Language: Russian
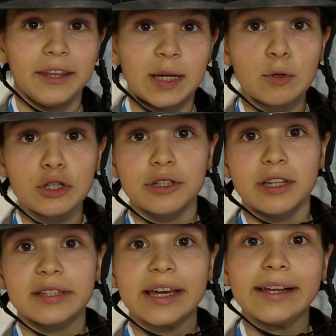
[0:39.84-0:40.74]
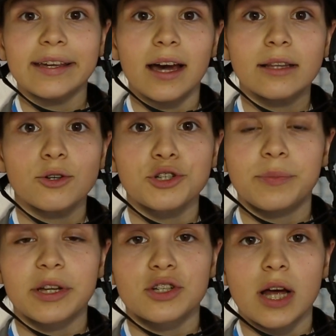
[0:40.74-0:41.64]
На прошлой неделе я
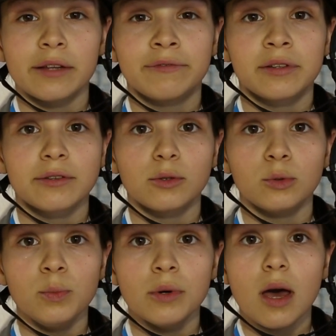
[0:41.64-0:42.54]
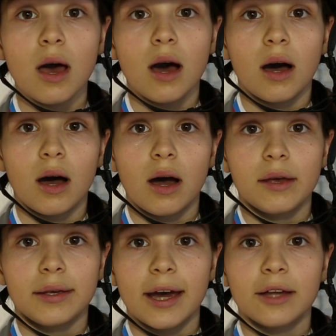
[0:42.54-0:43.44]
тоже приезжала в этот клуб,
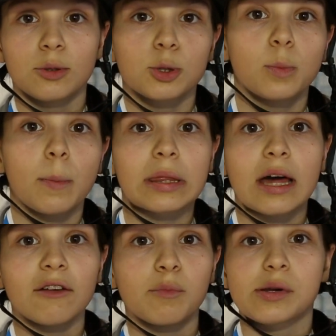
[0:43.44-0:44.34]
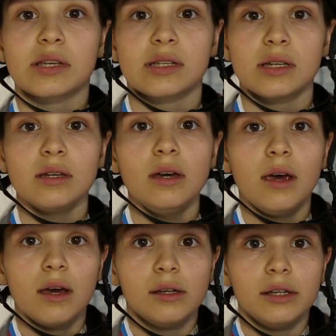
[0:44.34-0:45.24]
а, я тоже попадала в призы,
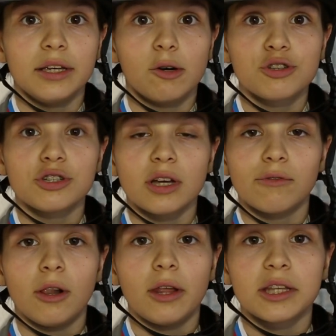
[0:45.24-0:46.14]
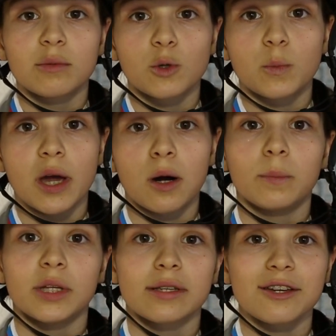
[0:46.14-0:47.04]
и я очень довольна этим
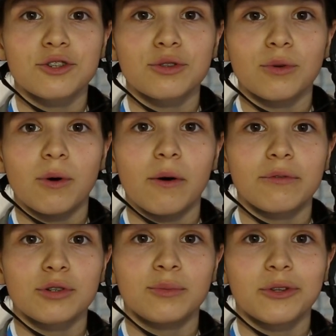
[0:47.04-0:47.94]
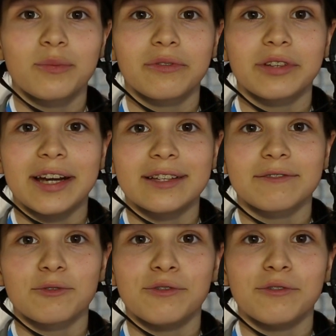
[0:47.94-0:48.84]
успехом. Надеюсь, что все будет
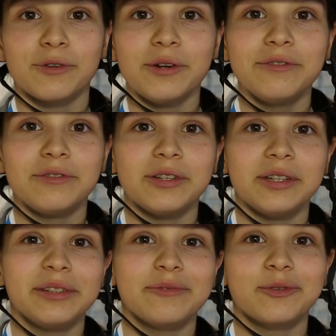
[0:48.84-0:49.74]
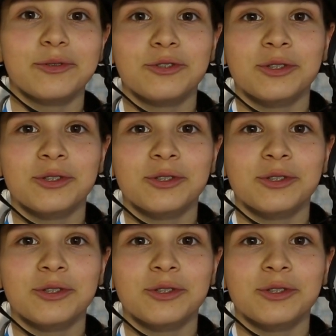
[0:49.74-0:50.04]
повторяться вновь и вновь, и буду